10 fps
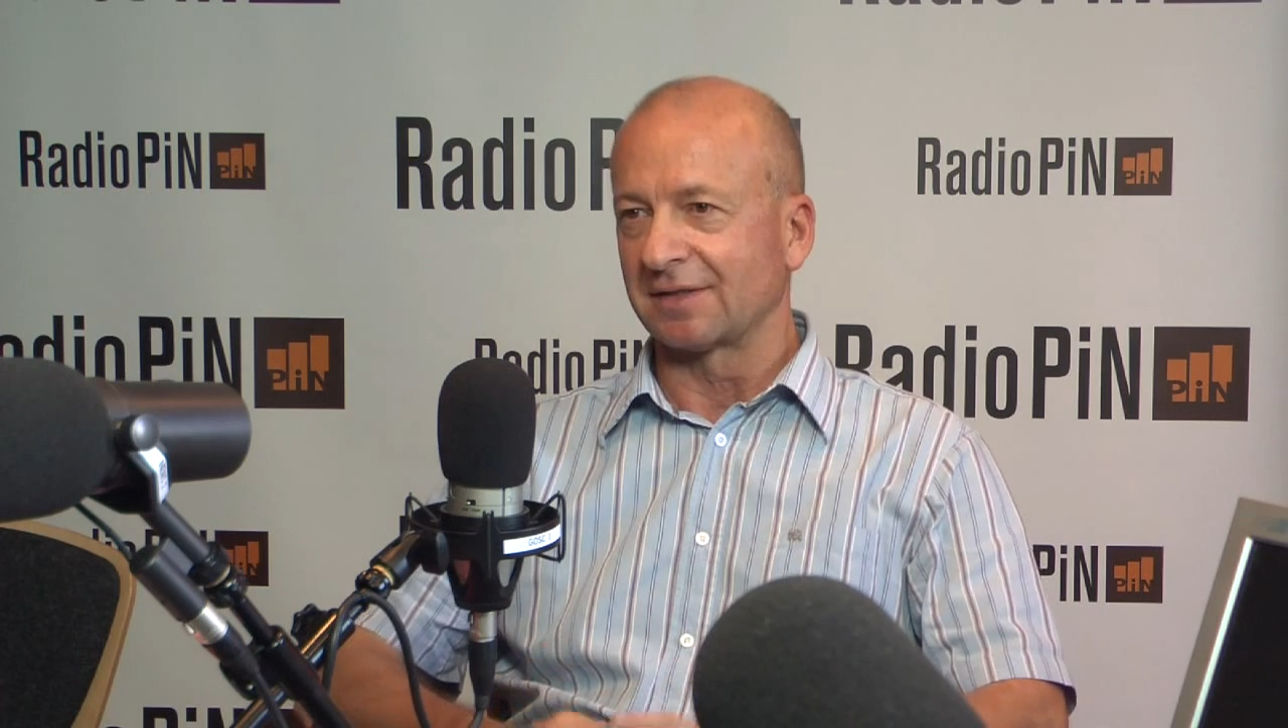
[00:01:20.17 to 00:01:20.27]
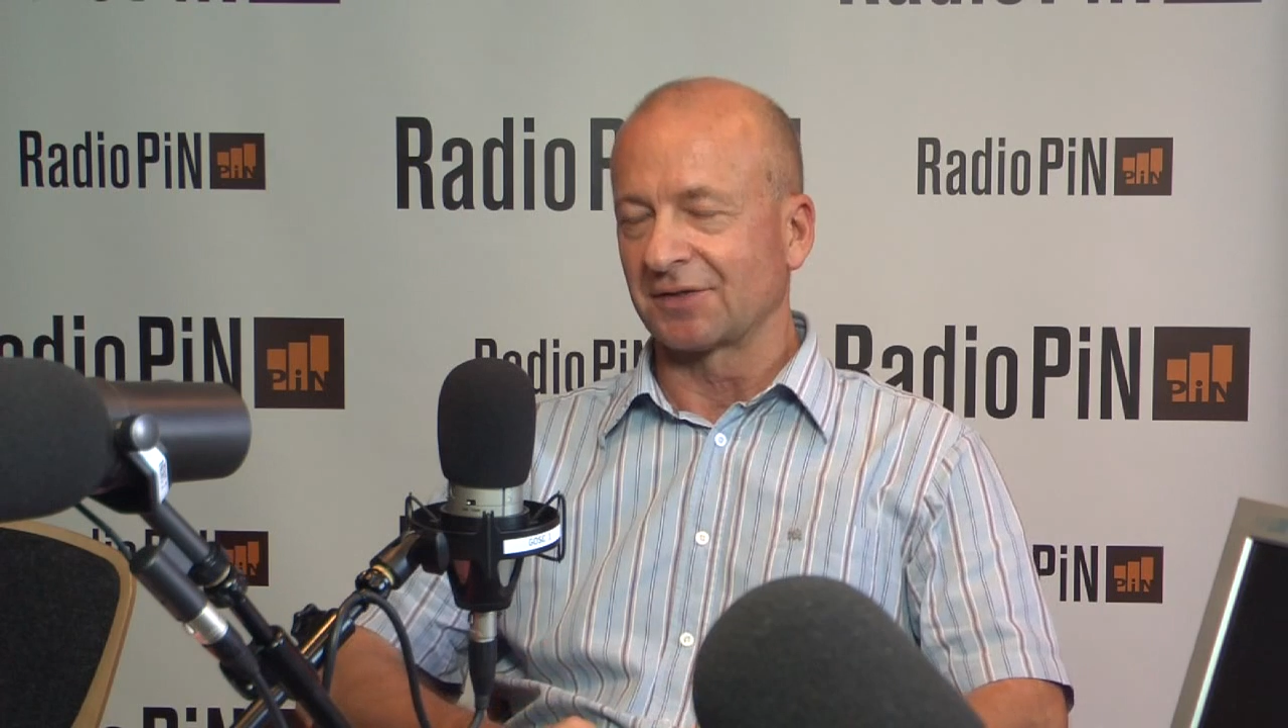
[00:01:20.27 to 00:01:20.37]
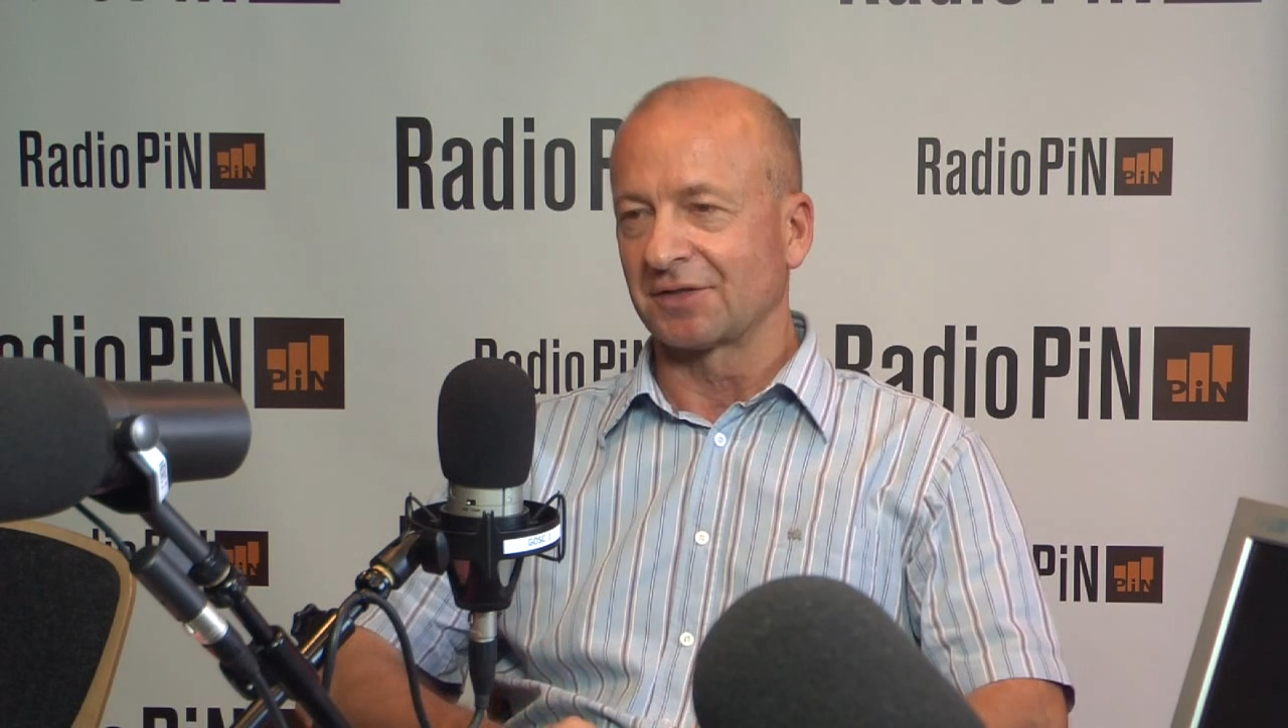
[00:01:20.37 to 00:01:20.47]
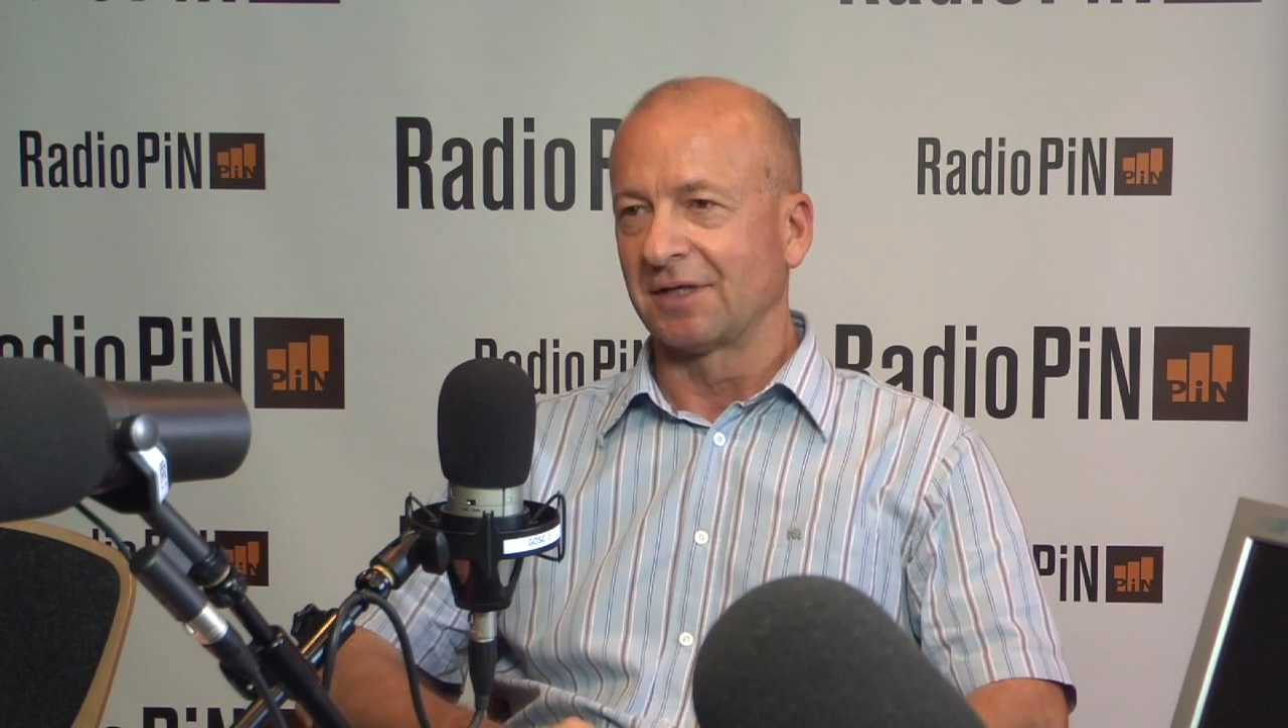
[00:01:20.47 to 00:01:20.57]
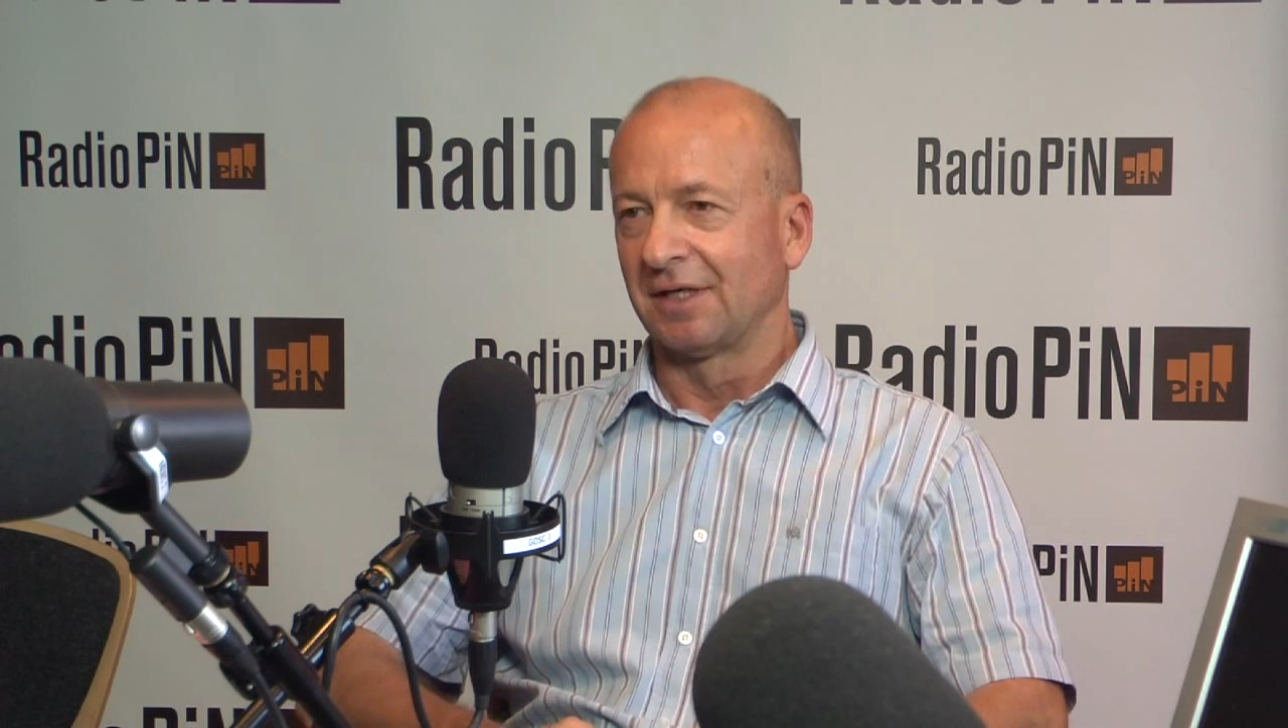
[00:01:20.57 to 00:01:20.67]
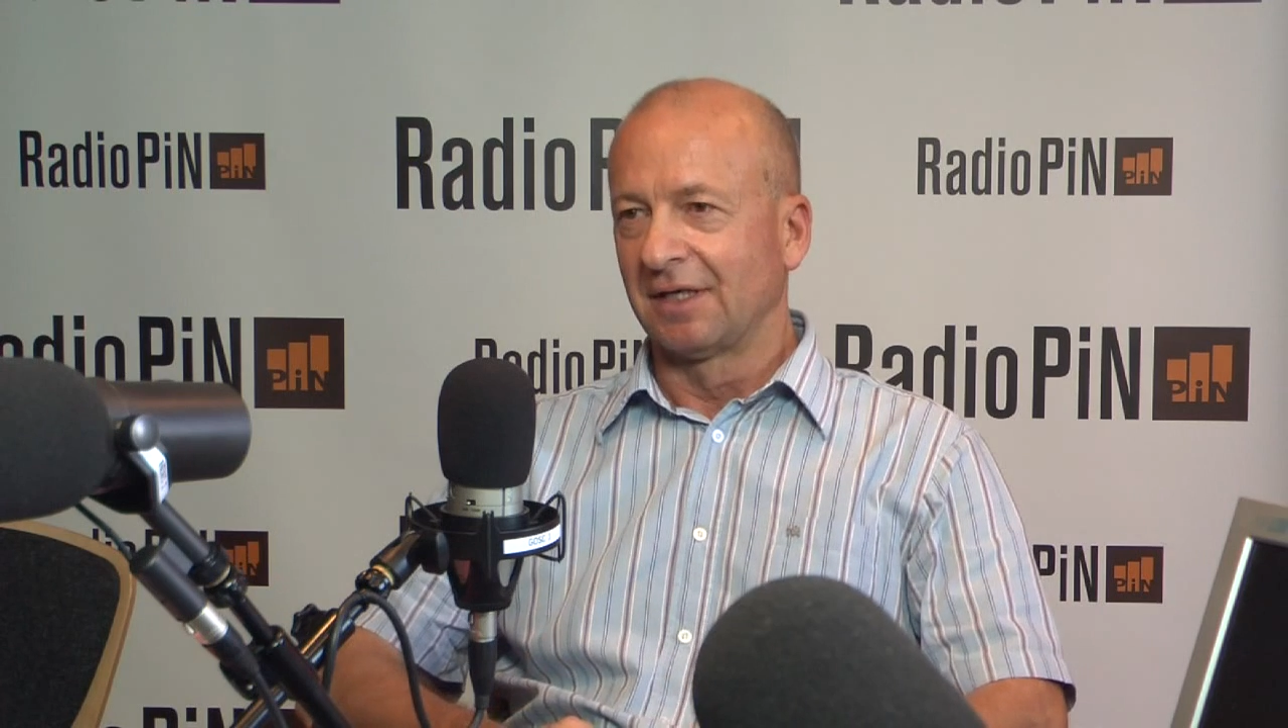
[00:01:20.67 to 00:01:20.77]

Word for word: To znaczy